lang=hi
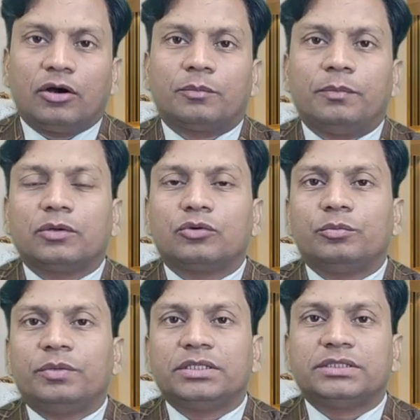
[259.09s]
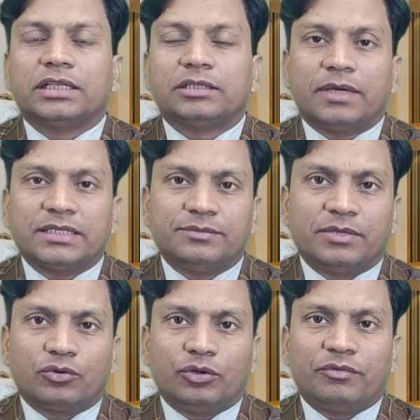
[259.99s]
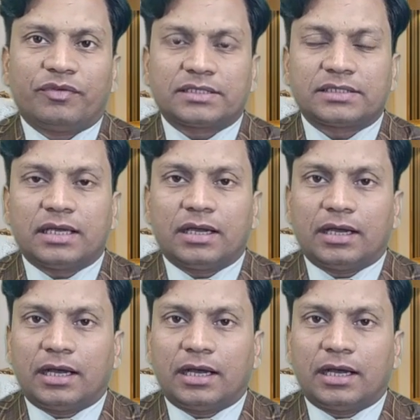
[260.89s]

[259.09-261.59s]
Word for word: और बिल्कुल भी जल्दबाजी में कोई भी फैसला